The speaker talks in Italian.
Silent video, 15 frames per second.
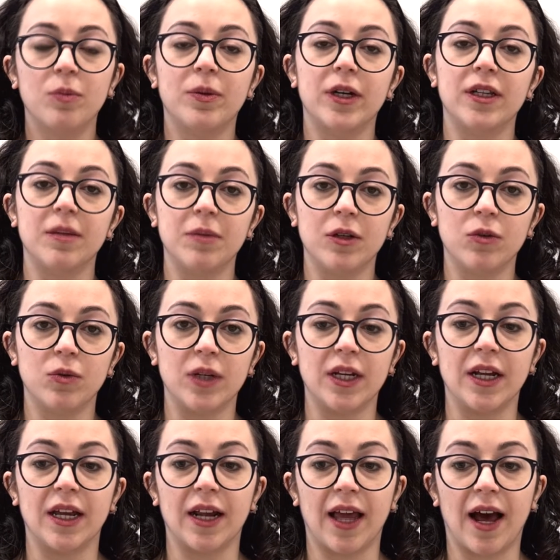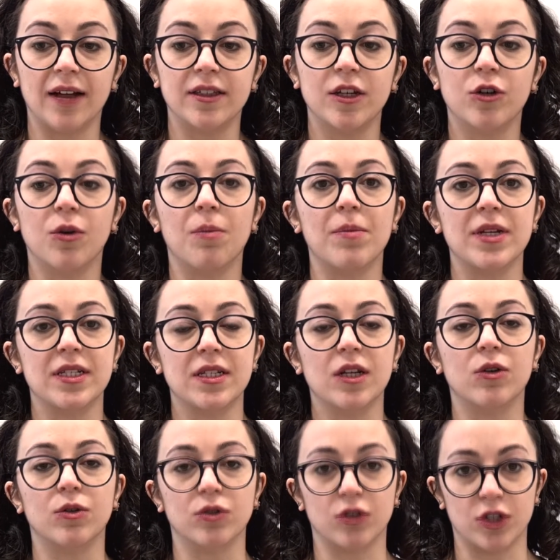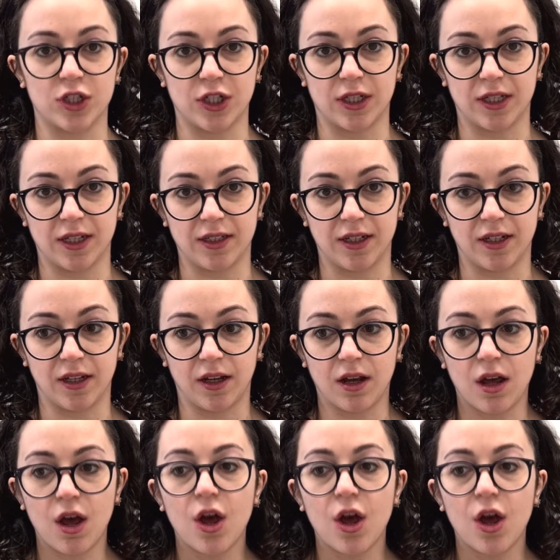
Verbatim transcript: per diminuire i reati commessi contro i cittadini.